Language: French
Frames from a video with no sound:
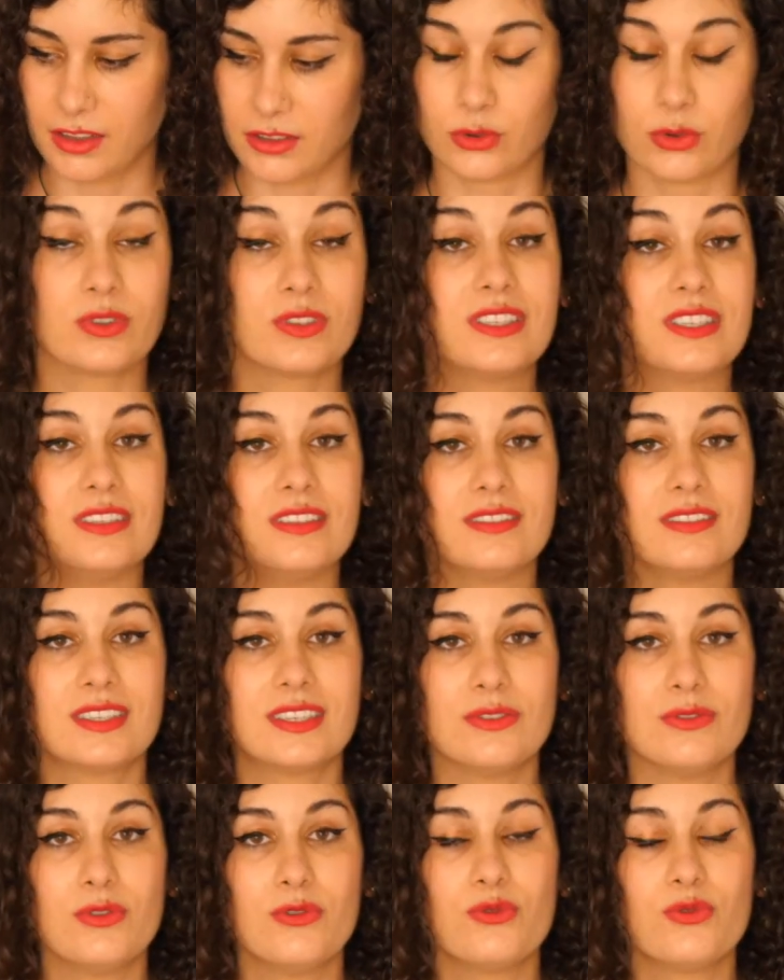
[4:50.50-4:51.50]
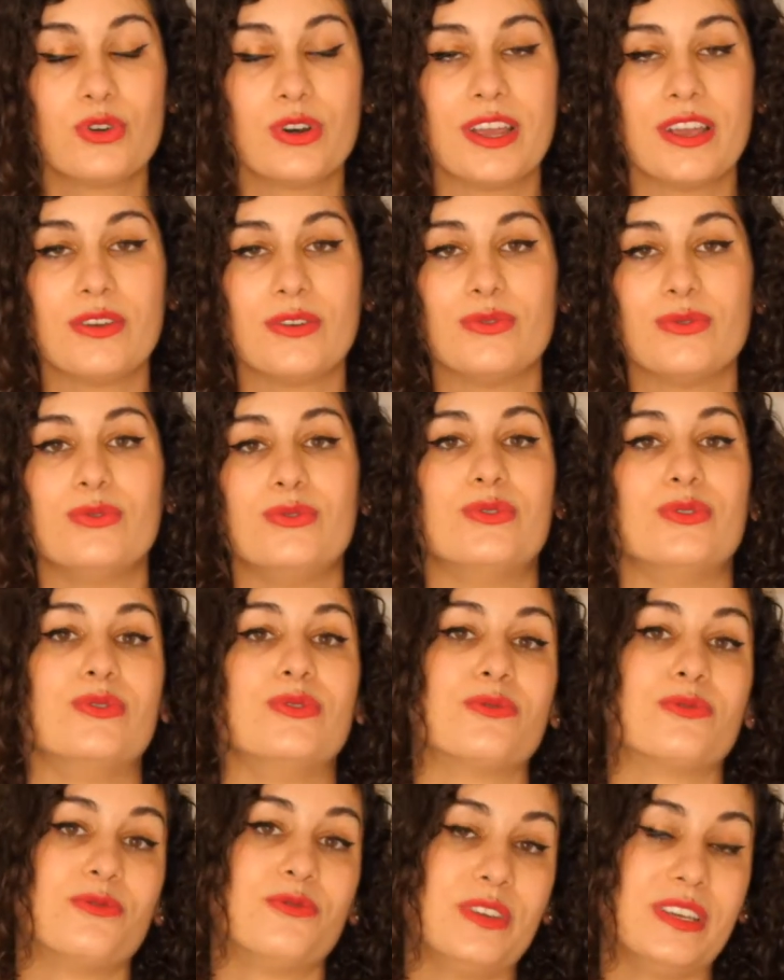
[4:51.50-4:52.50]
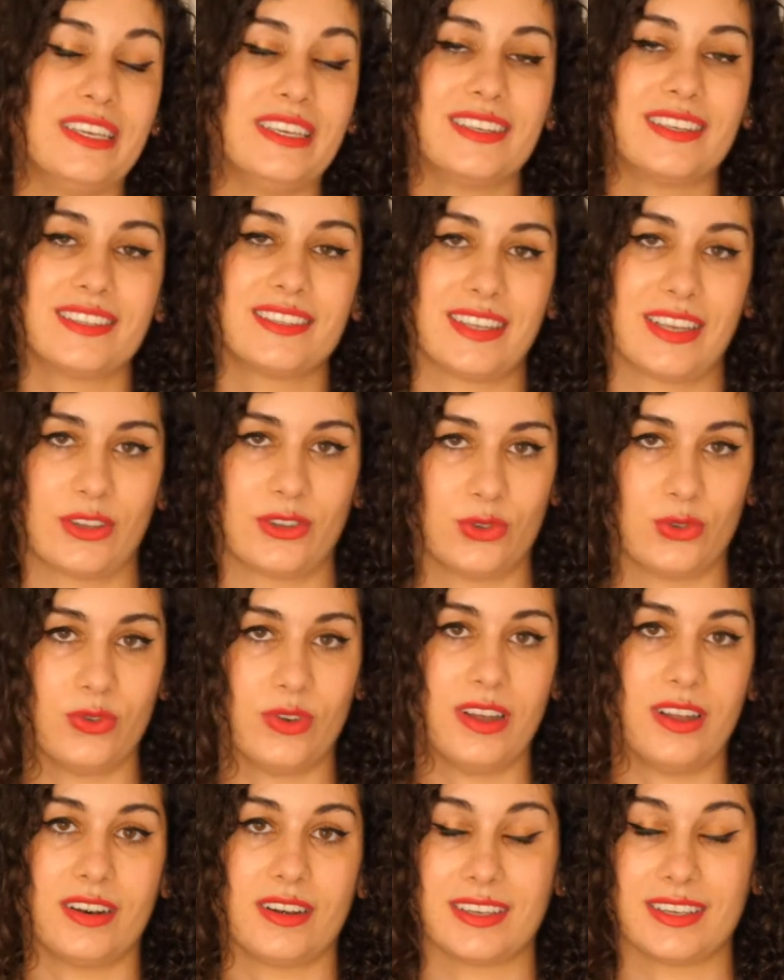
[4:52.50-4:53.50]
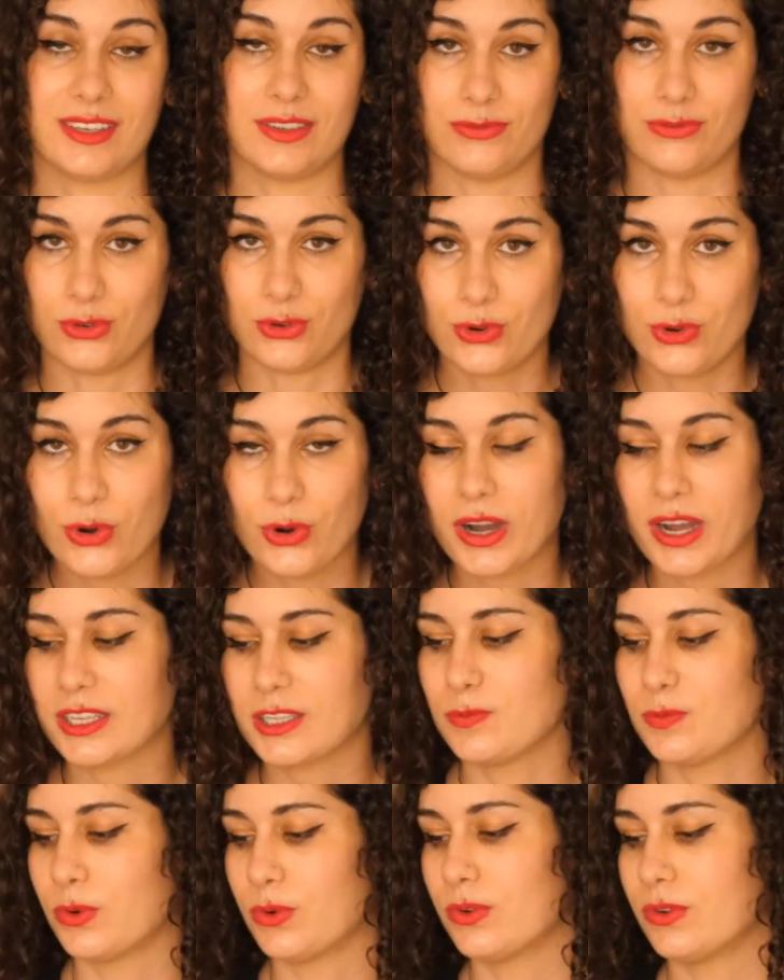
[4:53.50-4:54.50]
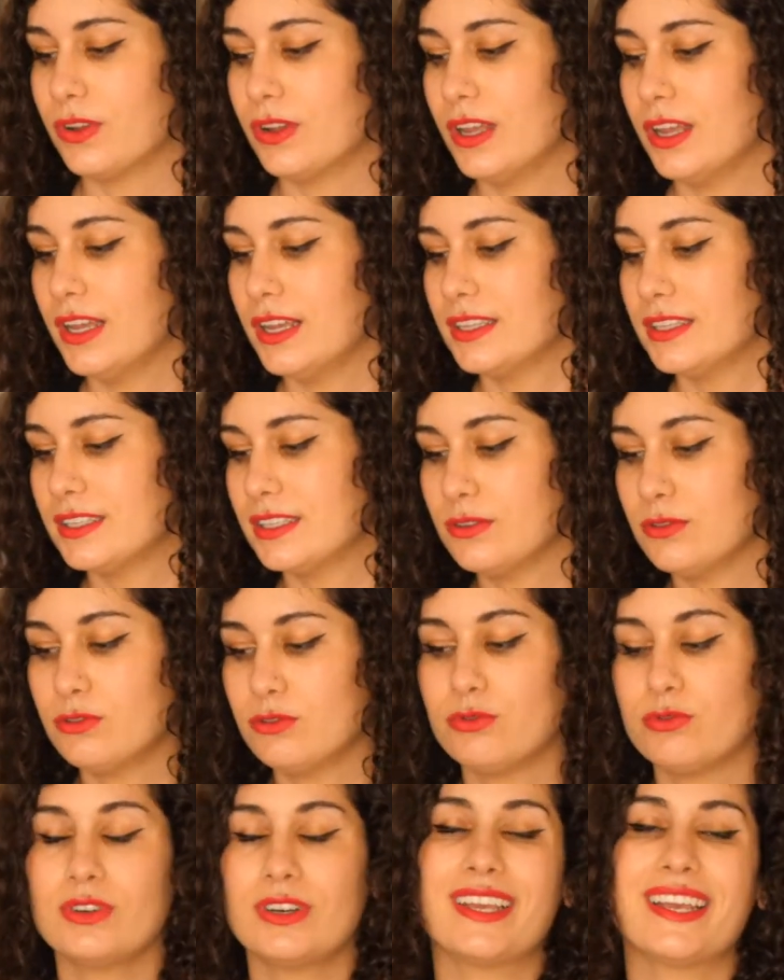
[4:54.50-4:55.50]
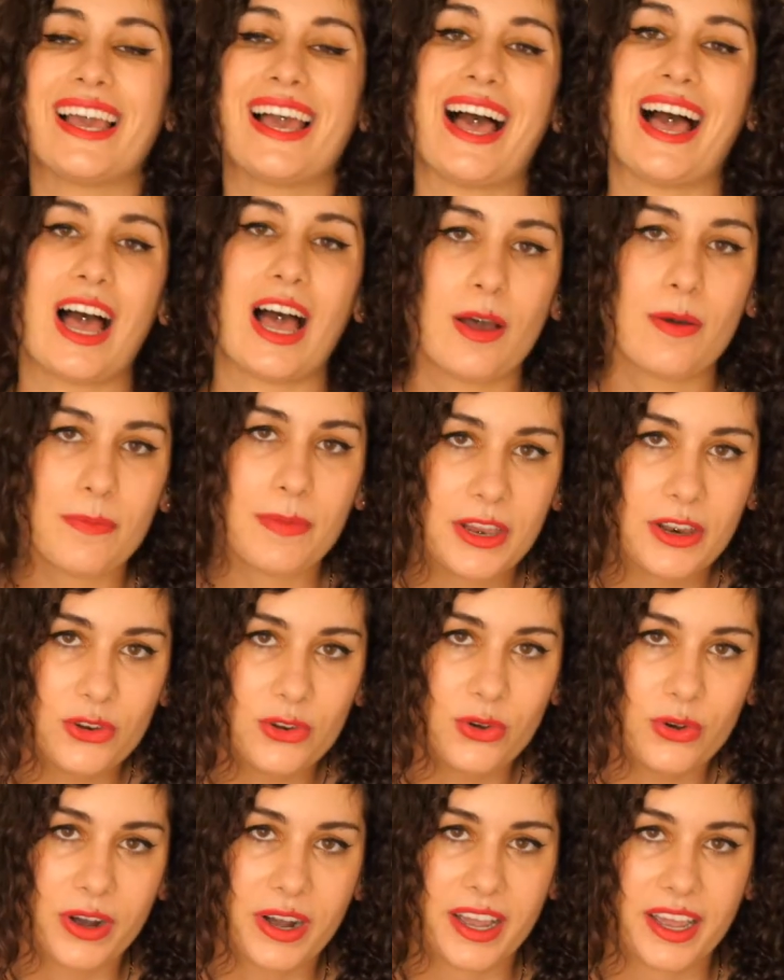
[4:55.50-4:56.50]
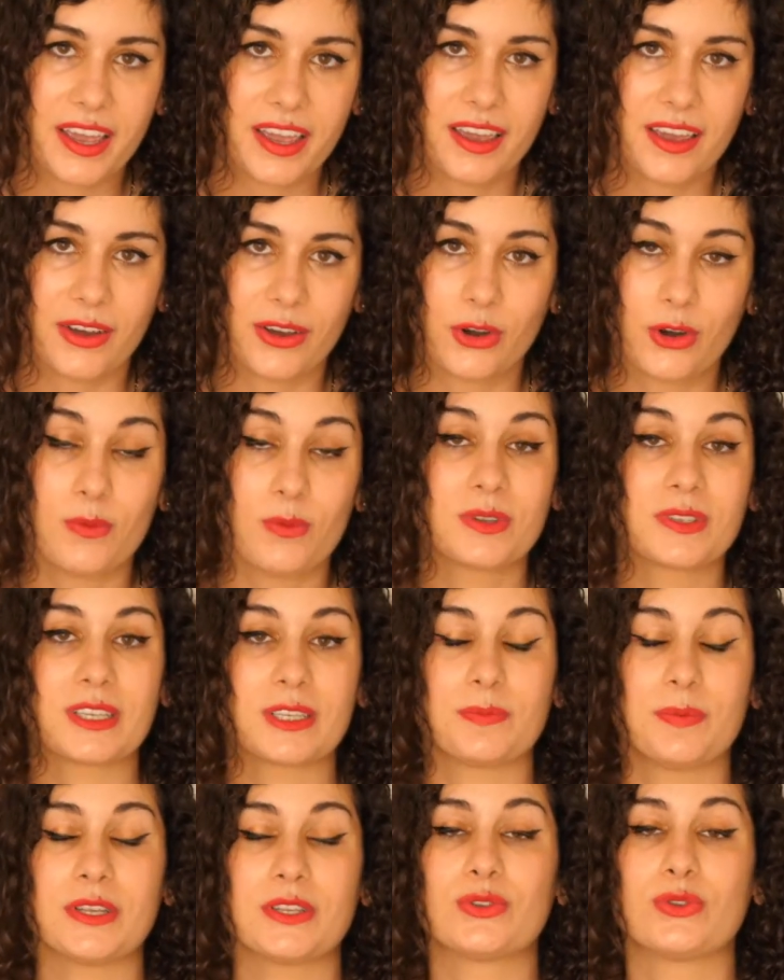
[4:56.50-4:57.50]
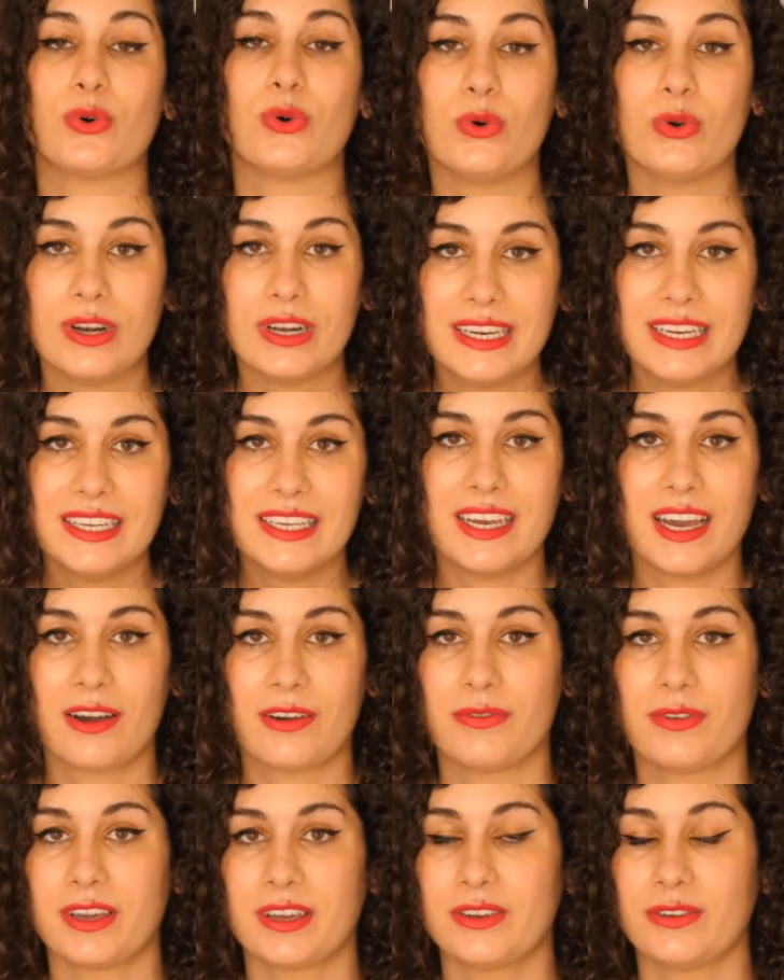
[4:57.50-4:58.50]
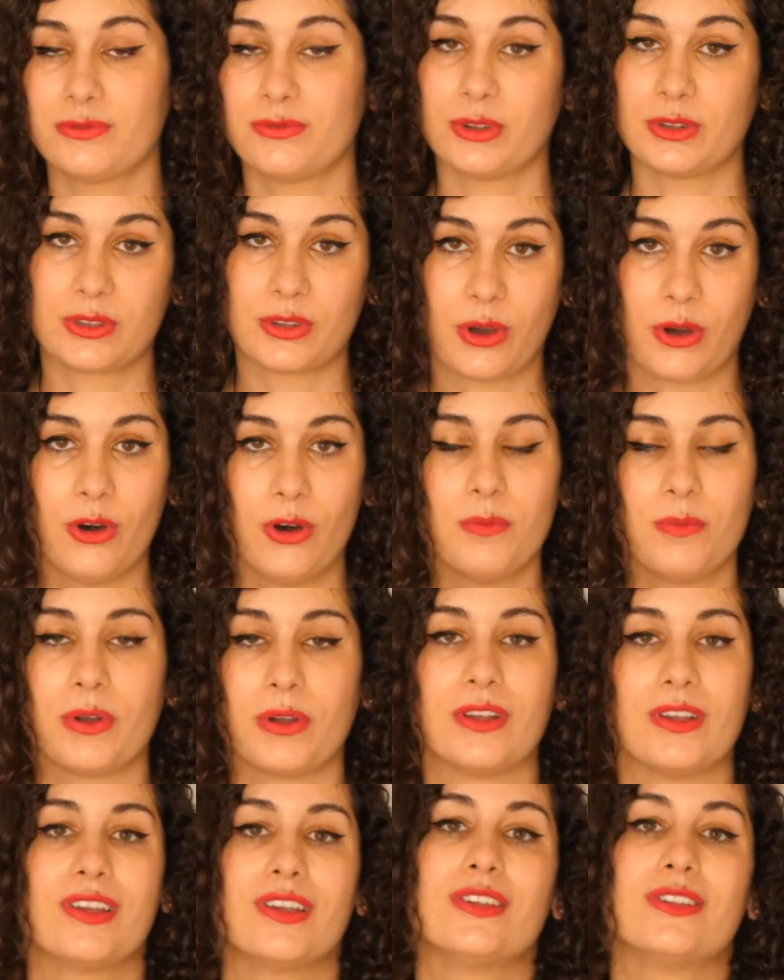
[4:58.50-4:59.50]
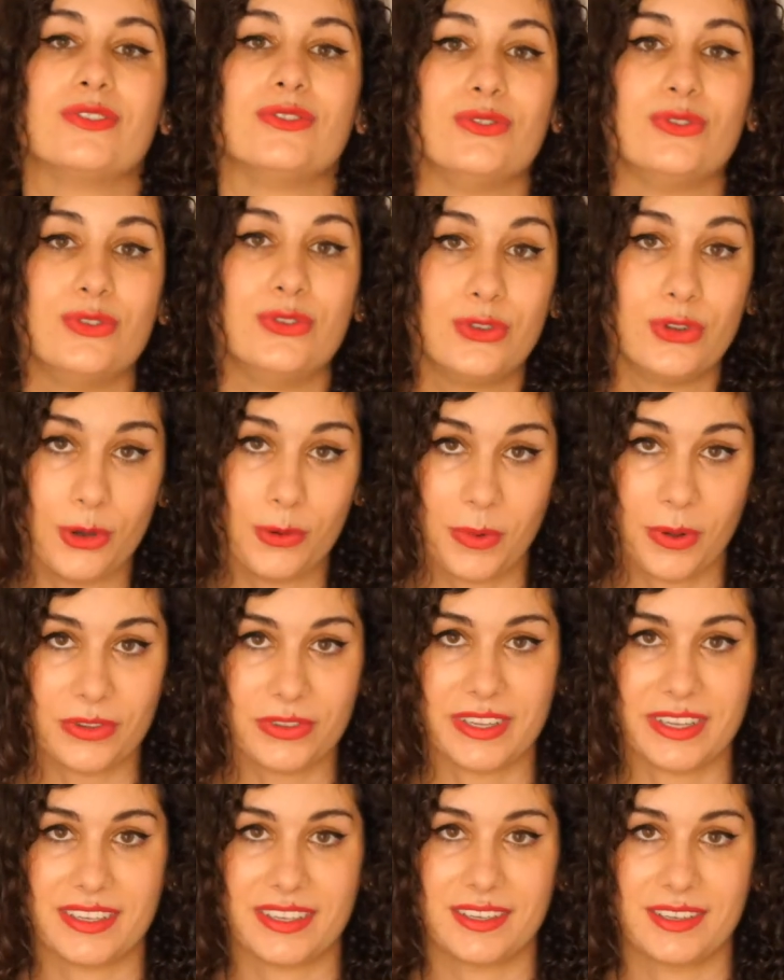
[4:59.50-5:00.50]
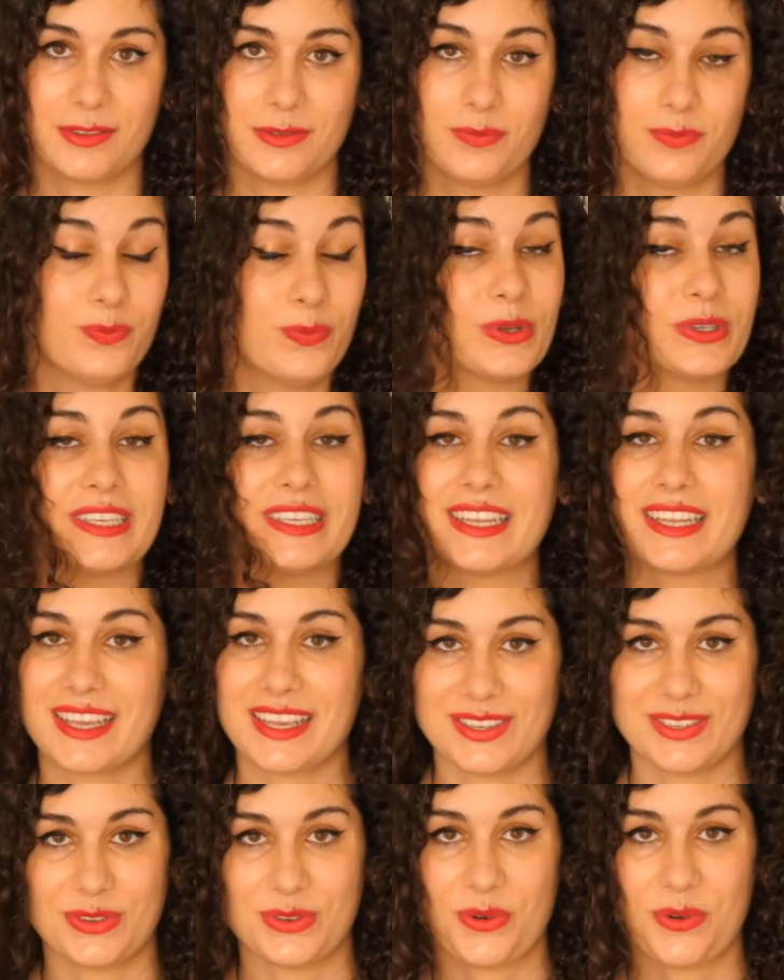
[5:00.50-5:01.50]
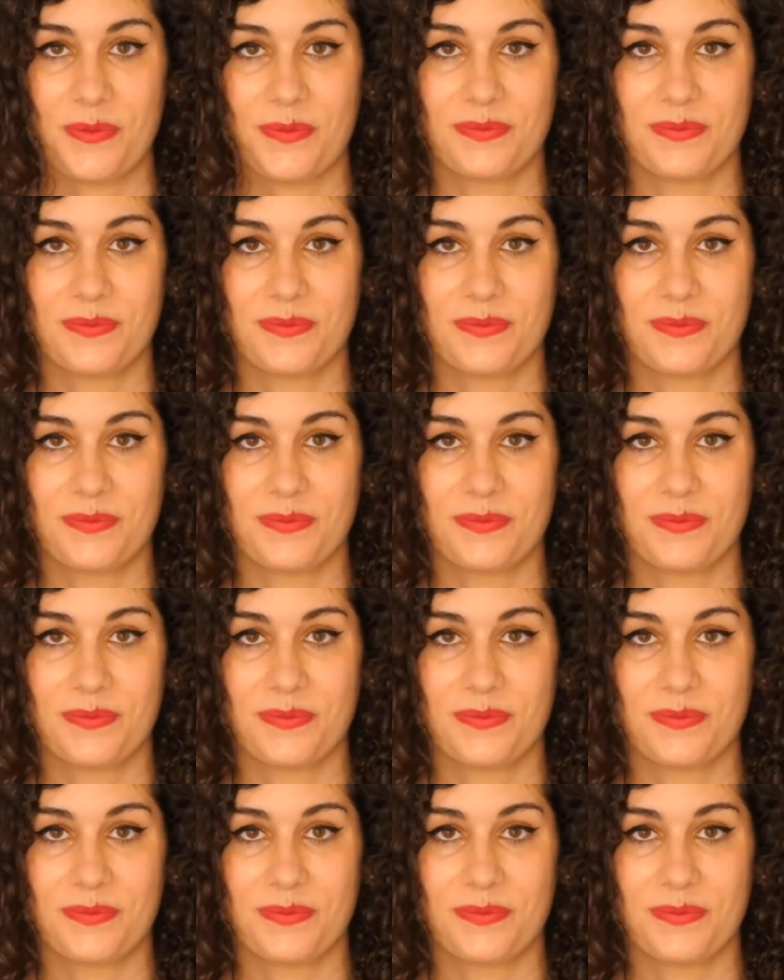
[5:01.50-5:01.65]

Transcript: Donc si vous voulez une vie sexuelle qui vous correspond, si vous voulez améliorer euh, comment ça se passe au lit avec votre homme, demandez, posez des questions.